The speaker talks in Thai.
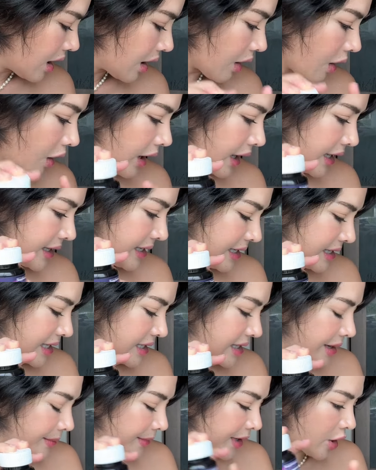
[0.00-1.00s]
ก็อันนี้จ
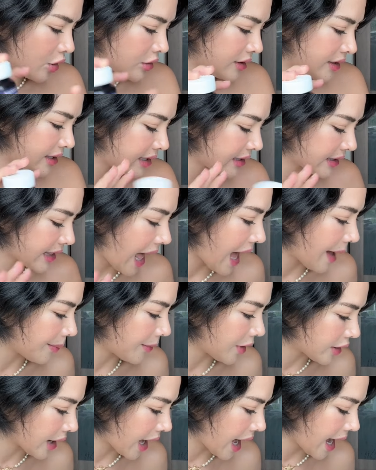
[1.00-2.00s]
ริงๆไม่ต้องซื้อตาม
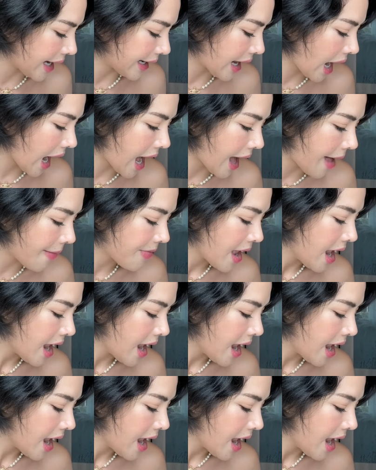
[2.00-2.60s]
ก็ได้นะคะ